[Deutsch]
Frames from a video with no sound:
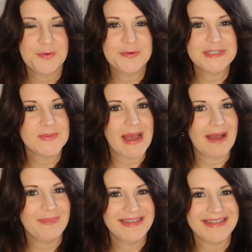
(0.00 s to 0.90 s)
Und zwar
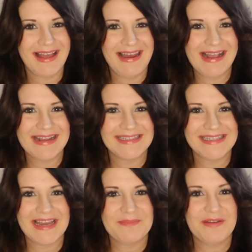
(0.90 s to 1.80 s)
habe ich nach langer
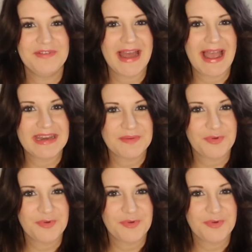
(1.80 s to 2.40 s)
Zeit mal wieder einen